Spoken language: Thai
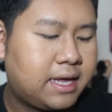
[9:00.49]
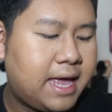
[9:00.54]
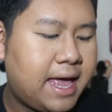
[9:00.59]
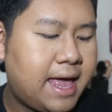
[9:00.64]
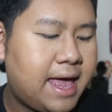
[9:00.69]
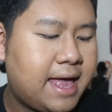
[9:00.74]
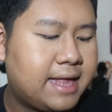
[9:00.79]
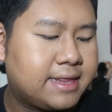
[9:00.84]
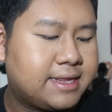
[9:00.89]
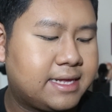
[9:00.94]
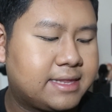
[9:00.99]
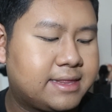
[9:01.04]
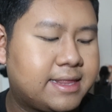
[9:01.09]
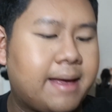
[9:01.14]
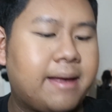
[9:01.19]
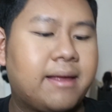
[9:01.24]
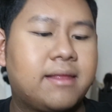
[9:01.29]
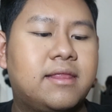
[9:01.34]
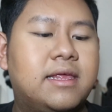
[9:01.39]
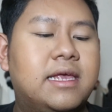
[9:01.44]
แค่จะ
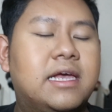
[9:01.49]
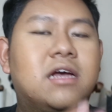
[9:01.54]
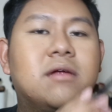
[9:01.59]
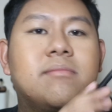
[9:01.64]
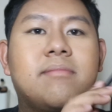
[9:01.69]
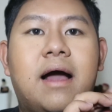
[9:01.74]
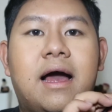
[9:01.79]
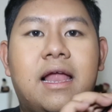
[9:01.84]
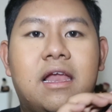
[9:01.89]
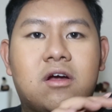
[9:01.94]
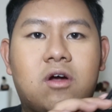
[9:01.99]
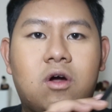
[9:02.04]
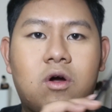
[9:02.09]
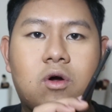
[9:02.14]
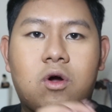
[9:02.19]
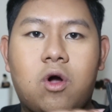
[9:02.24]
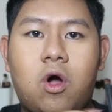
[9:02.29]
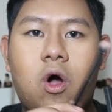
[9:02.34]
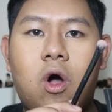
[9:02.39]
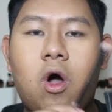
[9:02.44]
แตะสีขึ้นมาแล้วก็
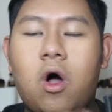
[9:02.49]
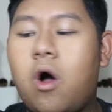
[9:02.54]
เคาะ